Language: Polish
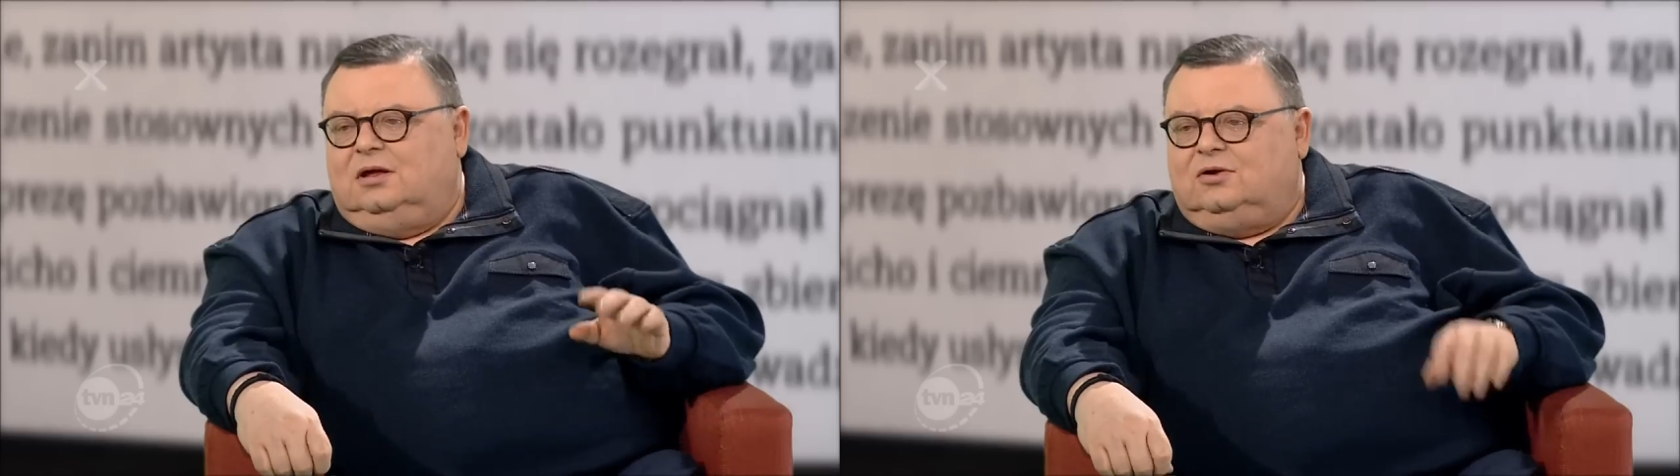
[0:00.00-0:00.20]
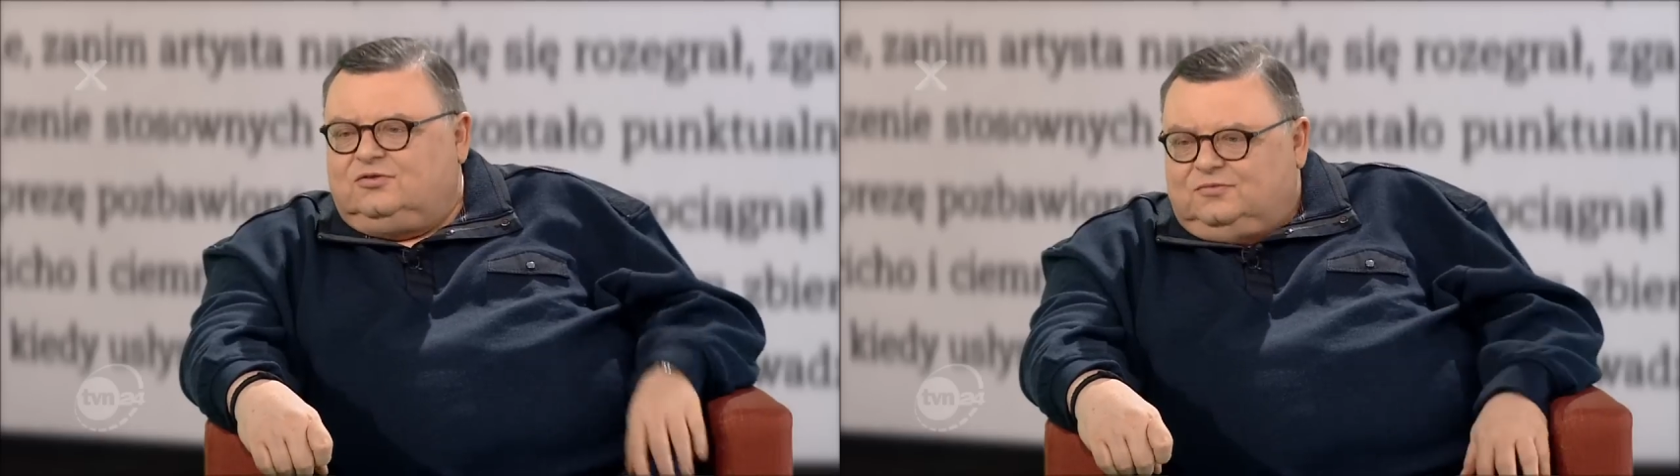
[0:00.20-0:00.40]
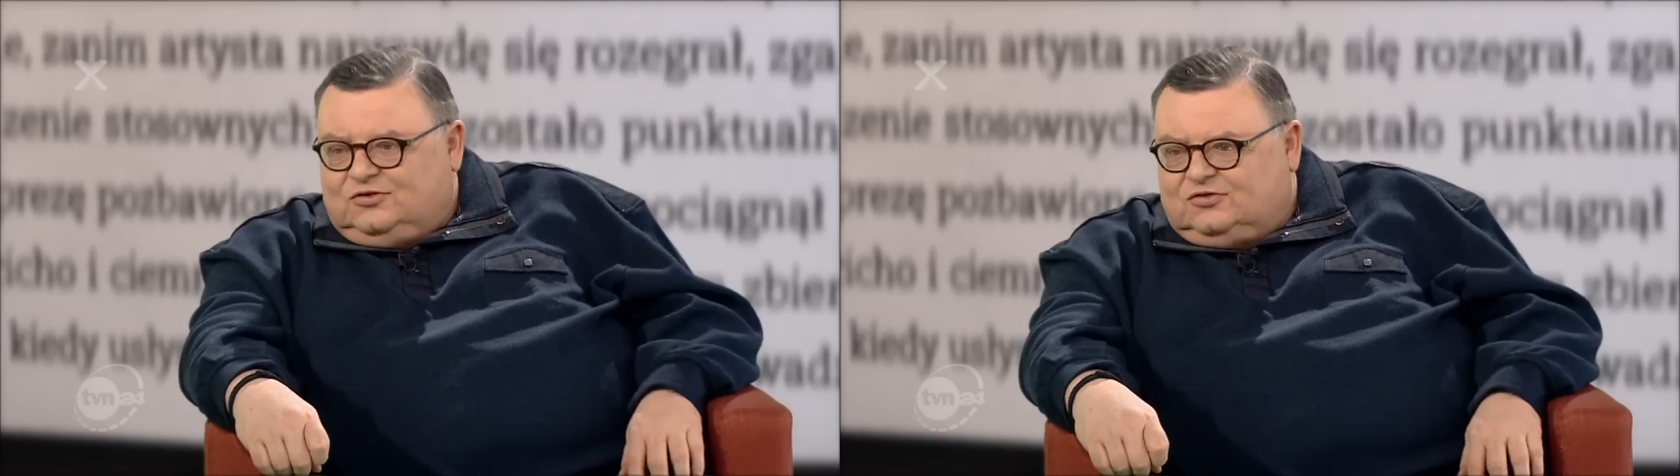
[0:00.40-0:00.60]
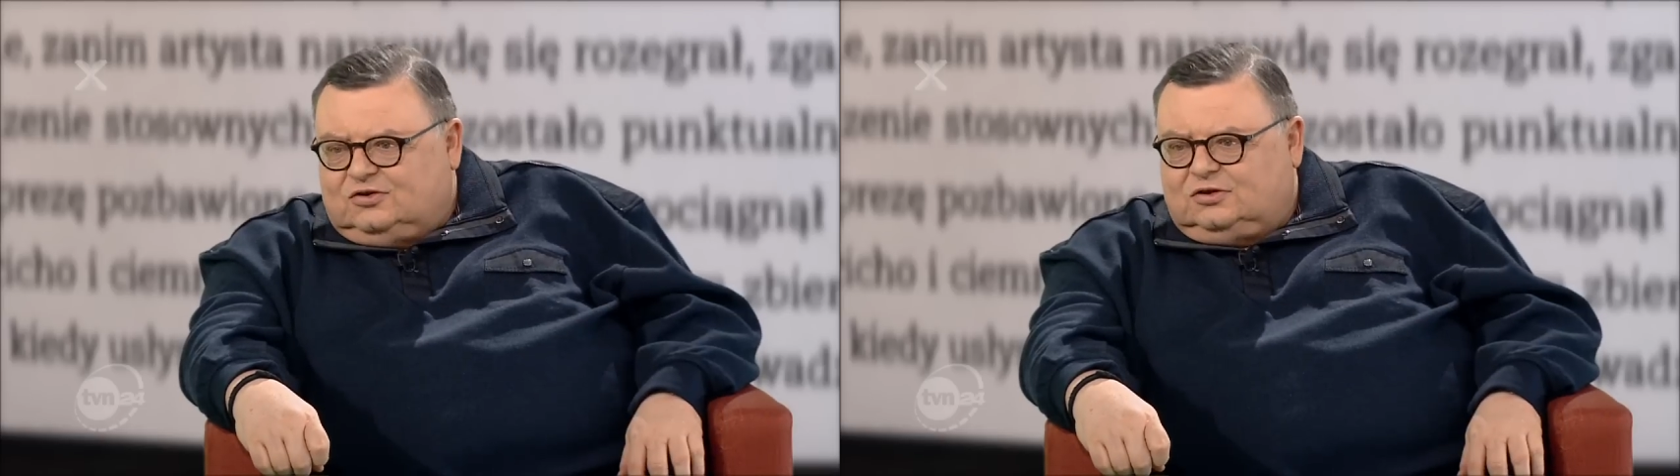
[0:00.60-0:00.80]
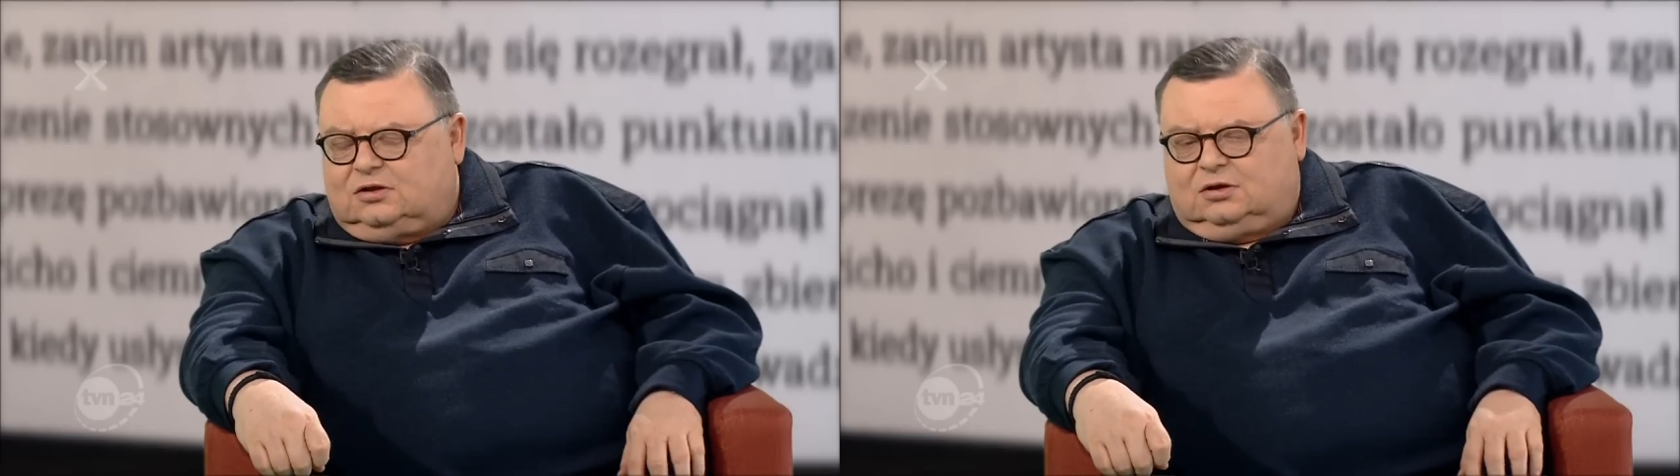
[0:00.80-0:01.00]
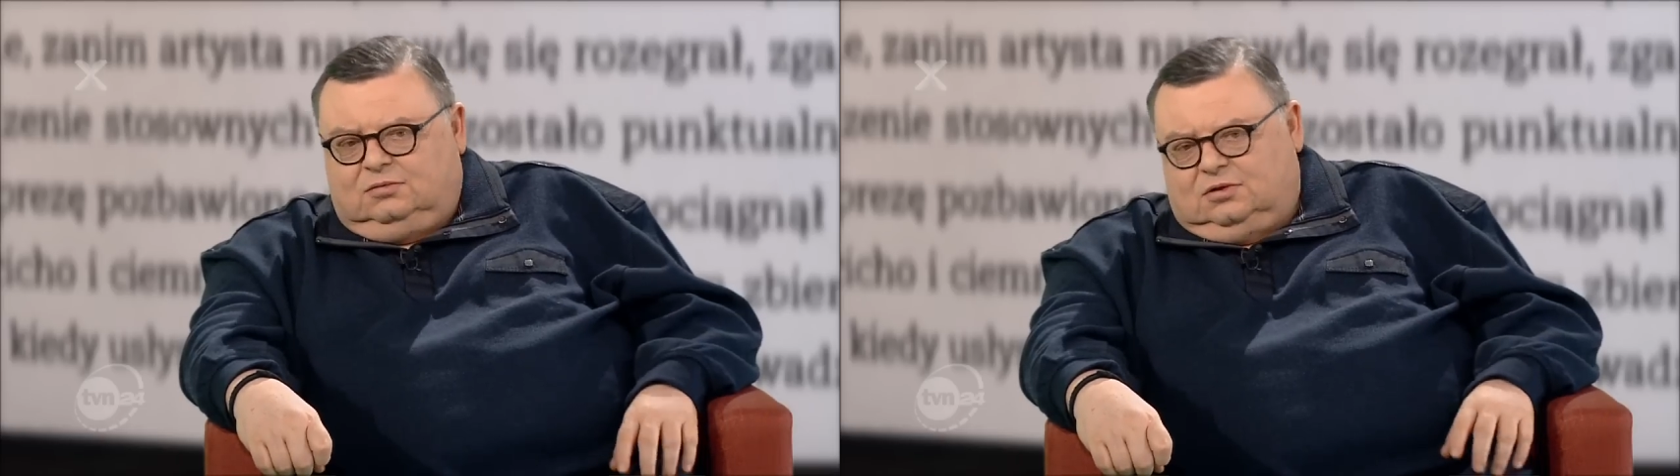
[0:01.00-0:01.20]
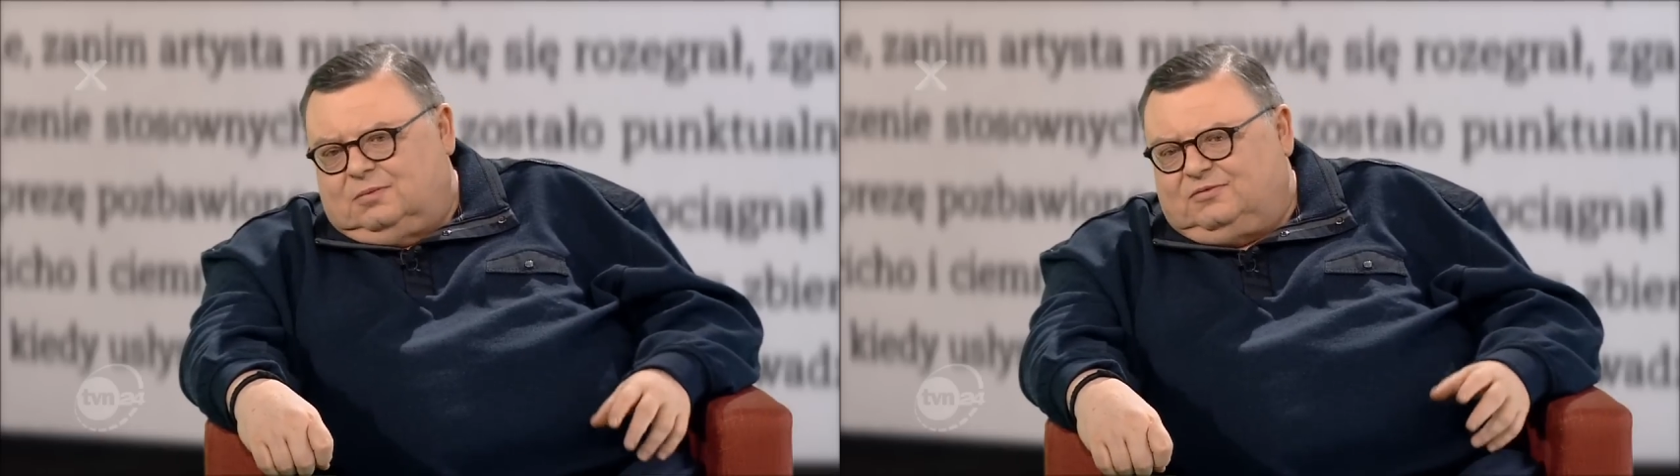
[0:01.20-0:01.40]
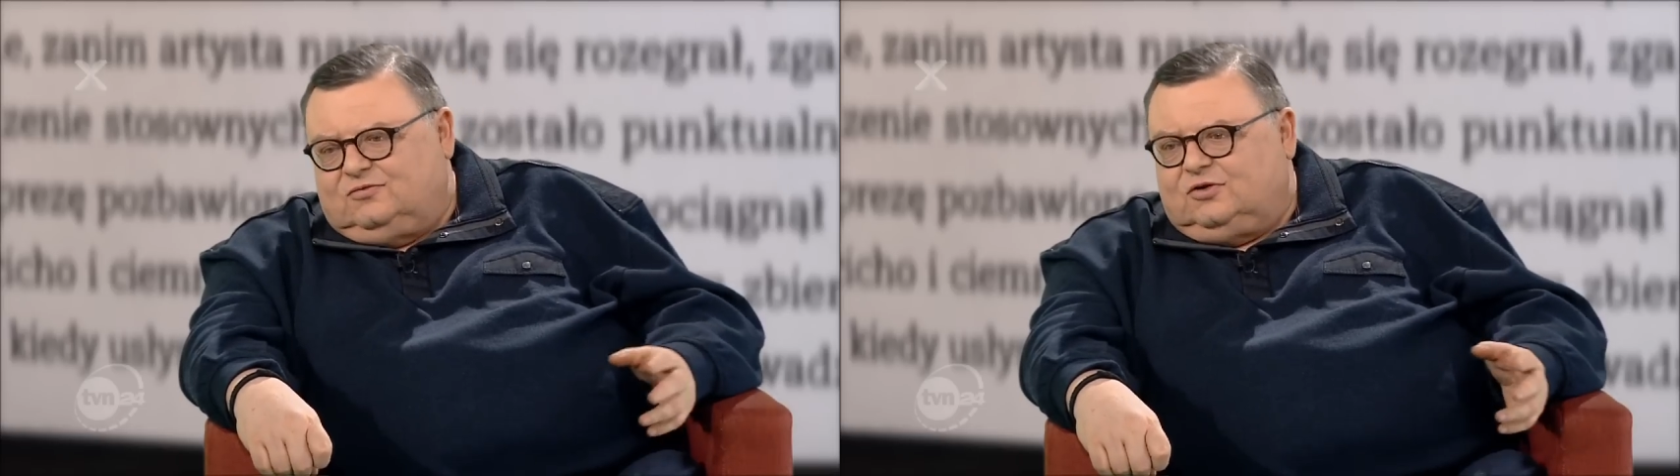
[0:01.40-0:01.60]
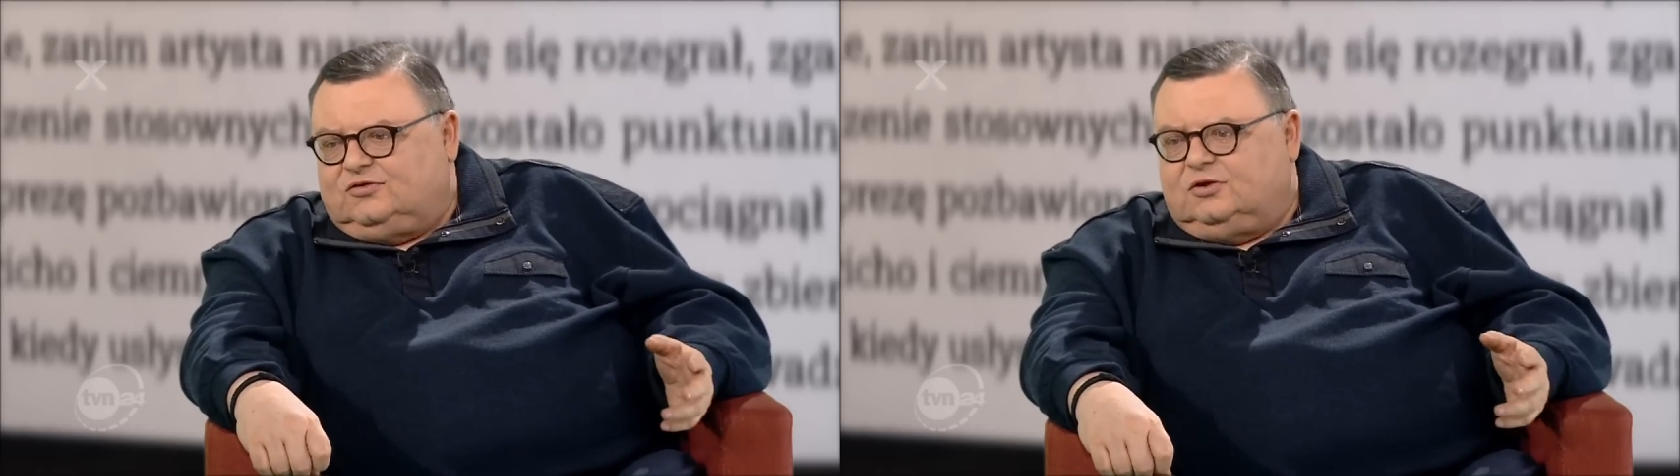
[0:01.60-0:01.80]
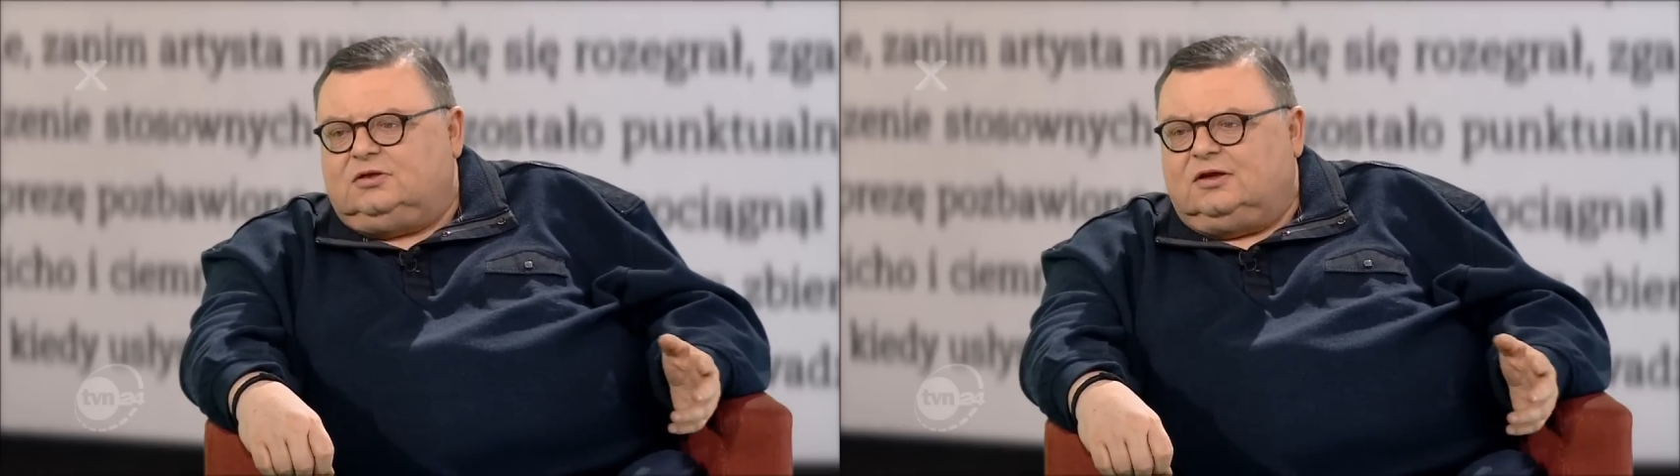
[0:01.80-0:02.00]
Oczywiście, że tak. I na pewno
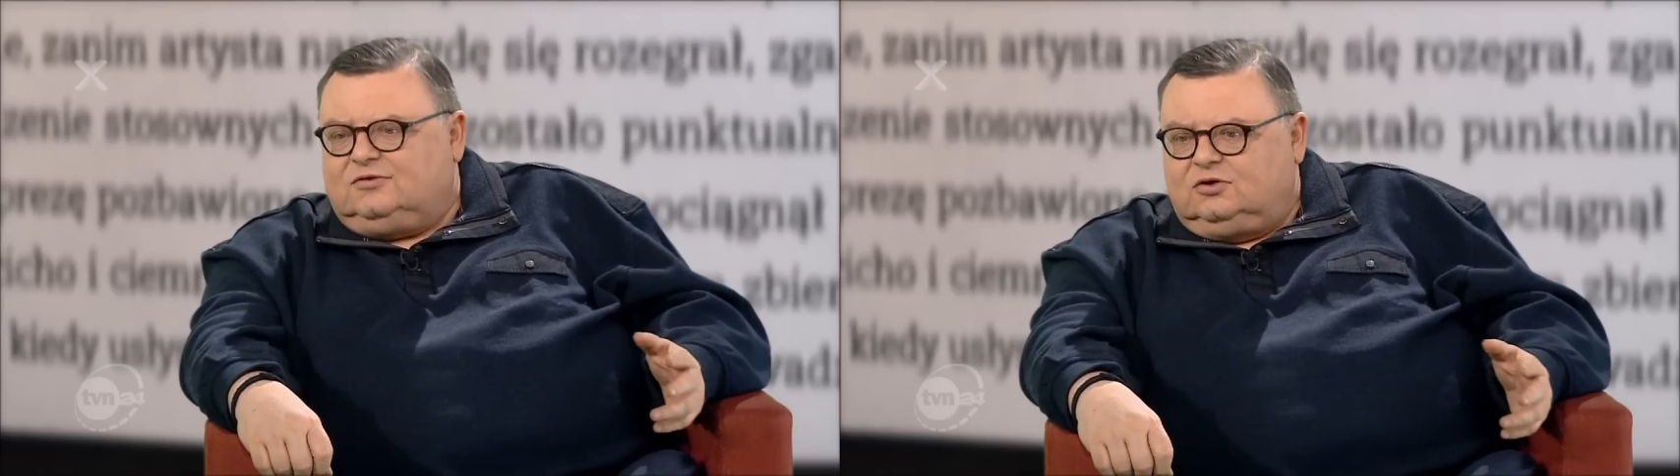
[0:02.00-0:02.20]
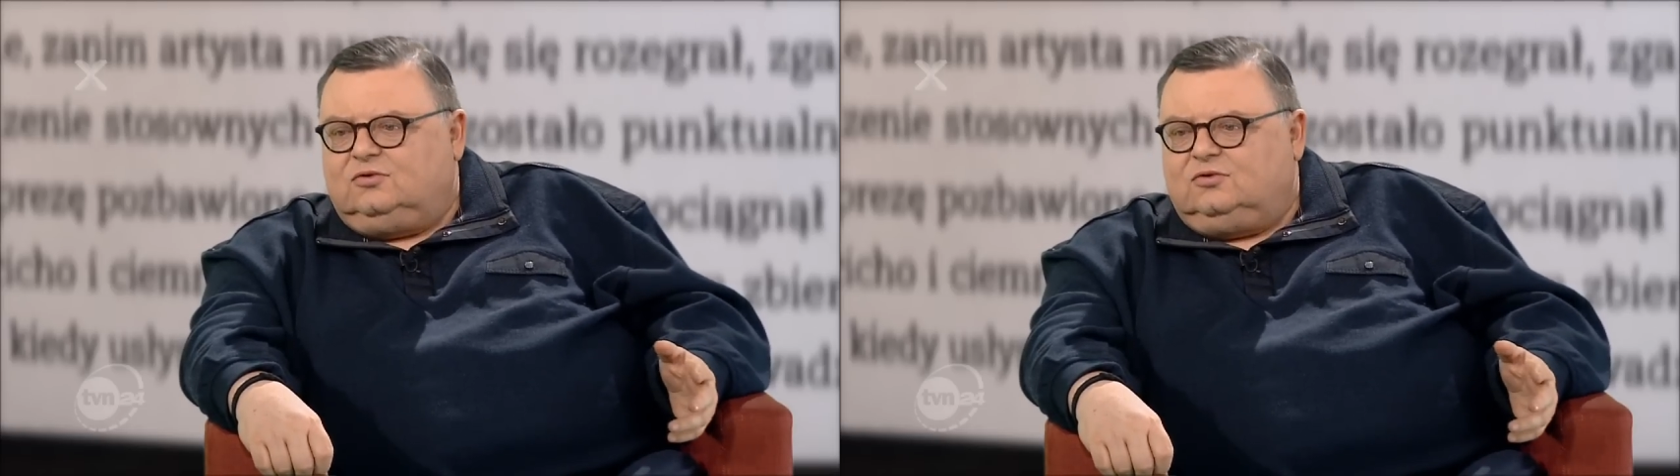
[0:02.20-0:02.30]
są tacy,